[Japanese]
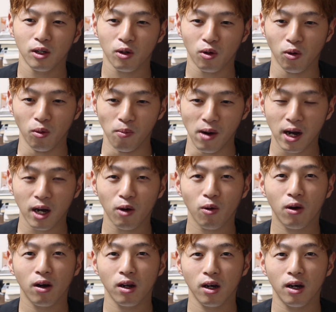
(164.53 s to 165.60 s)
こう真顔
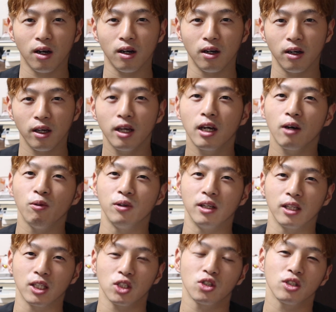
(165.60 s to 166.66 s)
から笑顔に
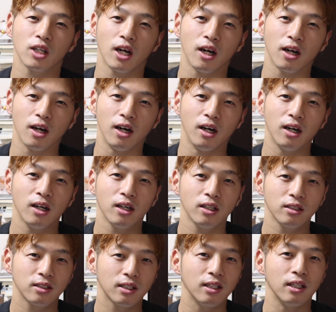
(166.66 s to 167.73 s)
なった瞬間が
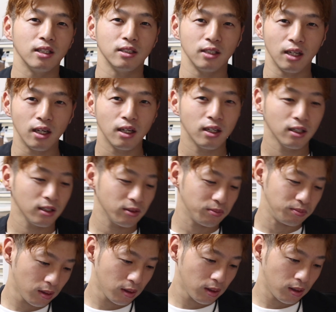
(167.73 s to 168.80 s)
好きですね
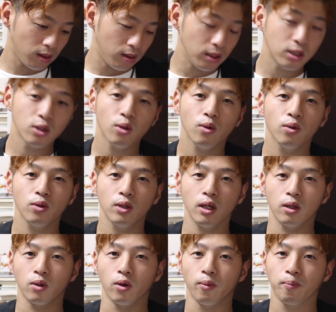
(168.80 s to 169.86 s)
理想の
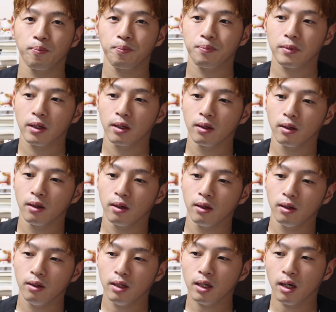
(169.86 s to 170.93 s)
デート
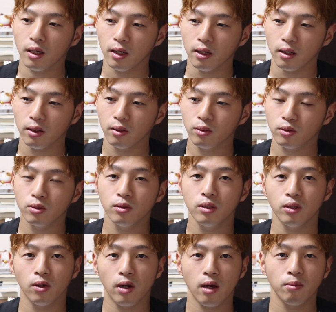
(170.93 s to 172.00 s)
なんかね普通に
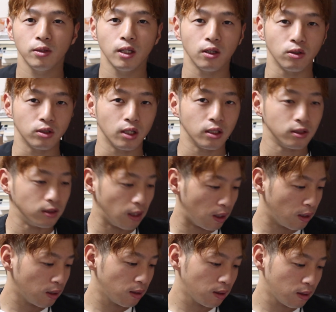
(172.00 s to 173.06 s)
ドライブデートしたいです
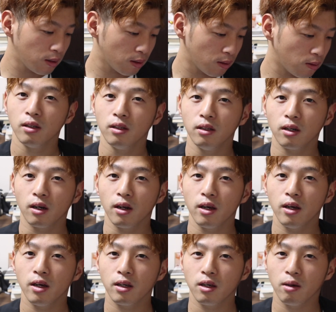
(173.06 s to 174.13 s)
ねんか
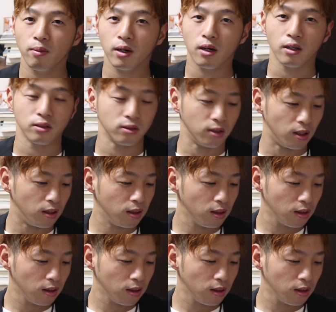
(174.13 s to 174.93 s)
恋愛系ばっかですね